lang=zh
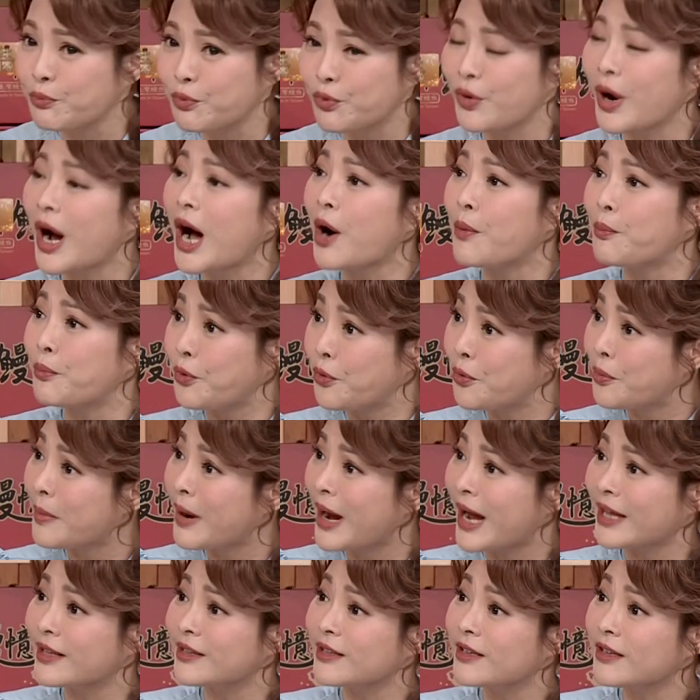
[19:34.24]
非常重
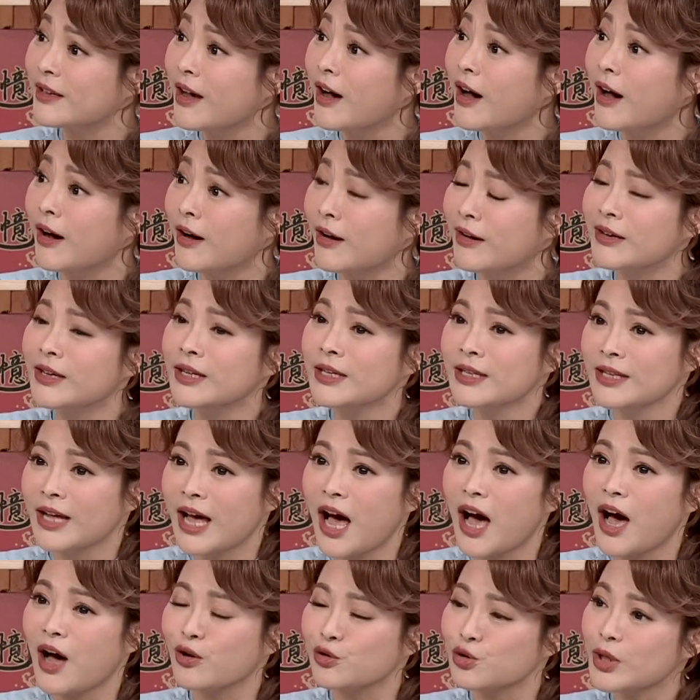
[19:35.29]
要，对，没错
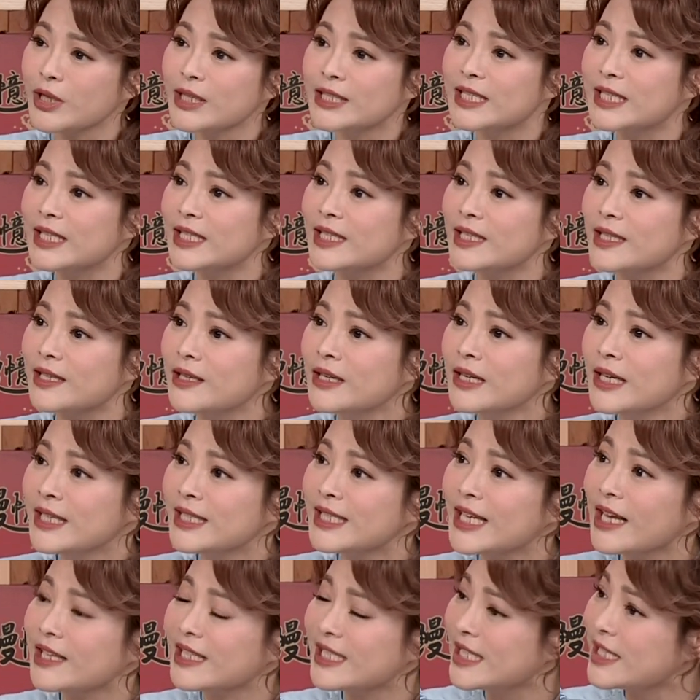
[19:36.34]
没错，其实。
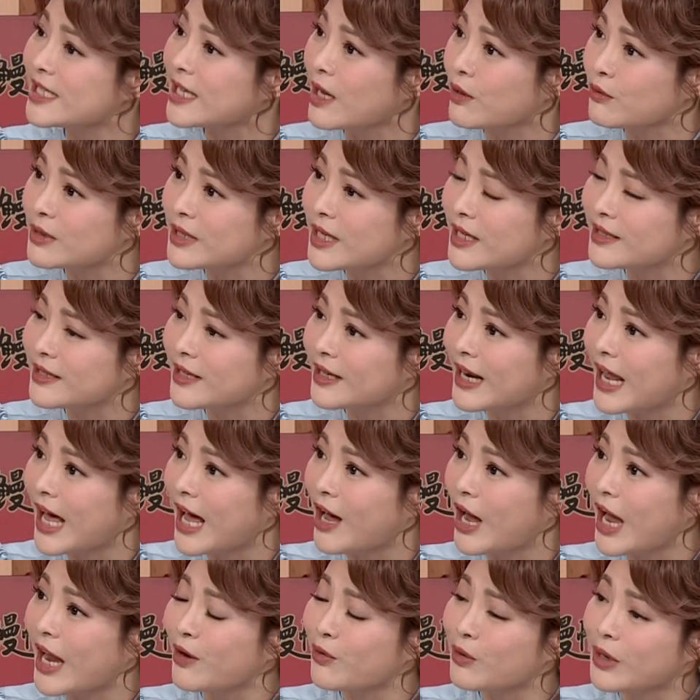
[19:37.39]
像肌少症的
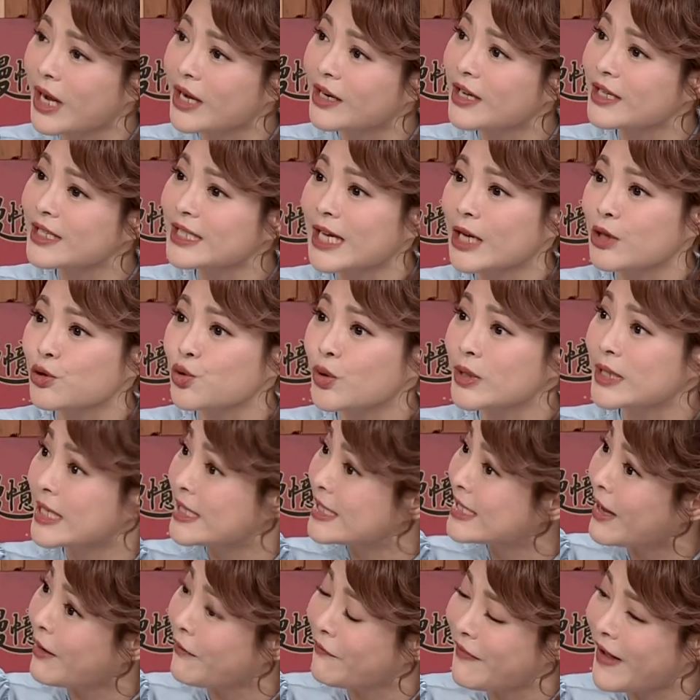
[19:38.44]
啦，还有刚刚讲说
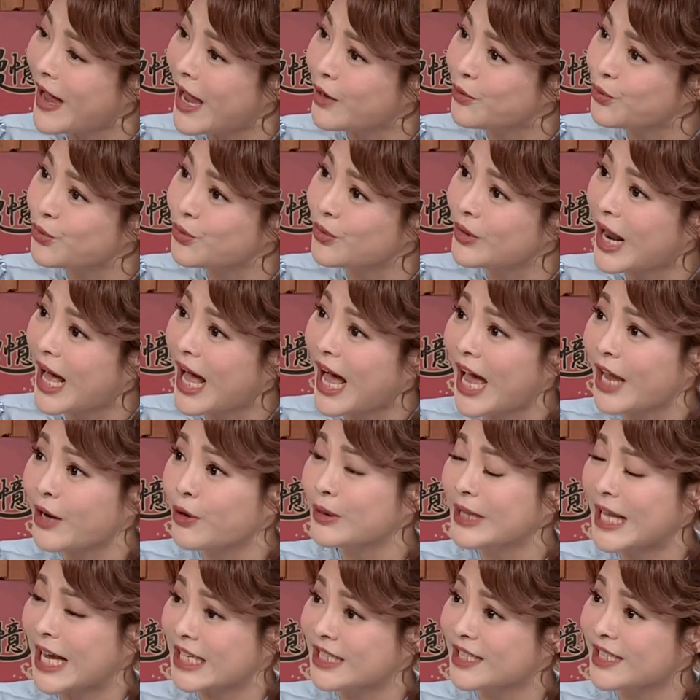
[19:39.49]
成长发育啊，
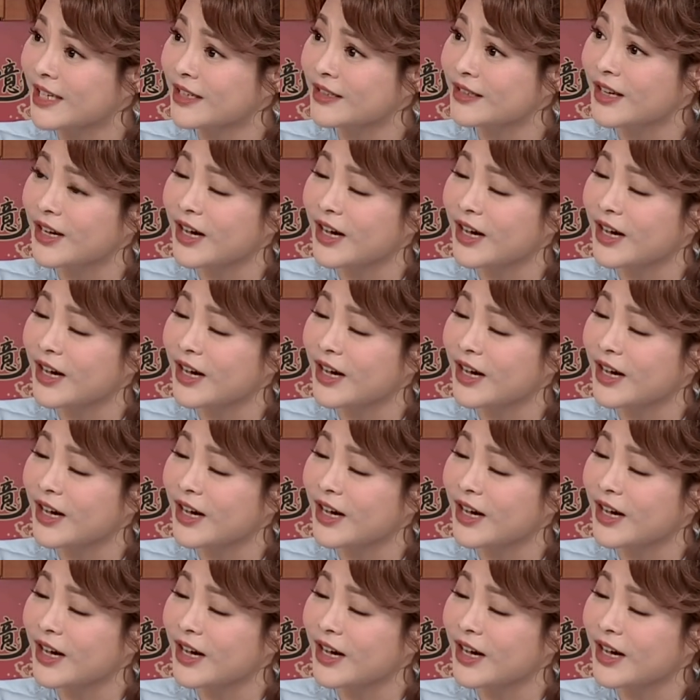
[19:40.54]
对，孕